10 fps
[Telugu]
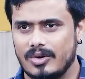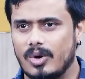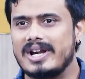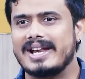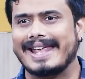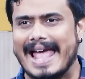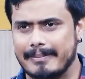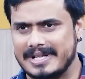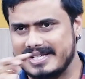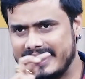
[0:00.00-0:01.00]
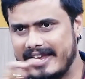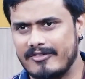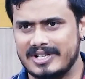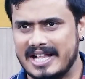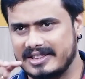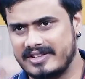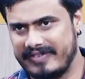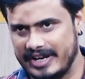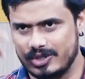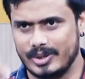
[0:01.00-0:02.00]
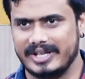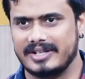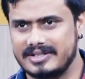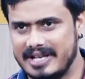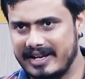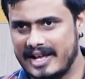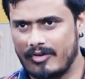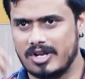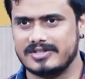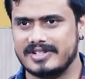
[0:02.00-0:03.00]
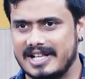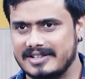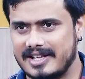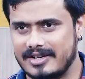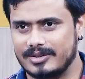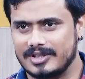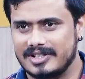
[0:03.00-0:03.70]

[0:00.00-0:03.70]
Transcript: గోల్డెన్ క్యామెల్స్ అని ఇదంతా ఫెంగ్షుయ్ చైనా వాస్తు ఇదంతాను